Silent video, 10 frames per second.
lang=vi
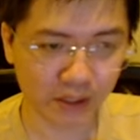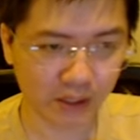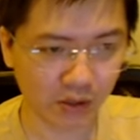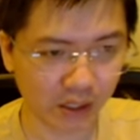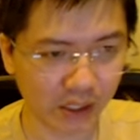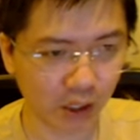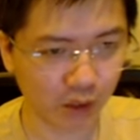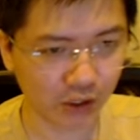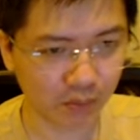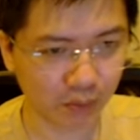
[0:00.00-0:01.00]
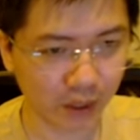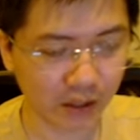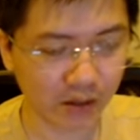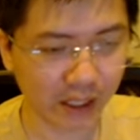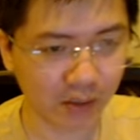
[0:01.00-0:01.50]
chứ còn cái kiểu tạo ra mẫu
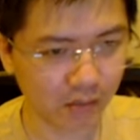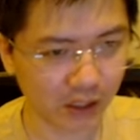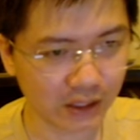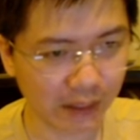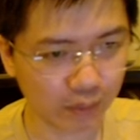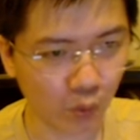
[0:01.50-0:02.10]
hình như này mà nó giảm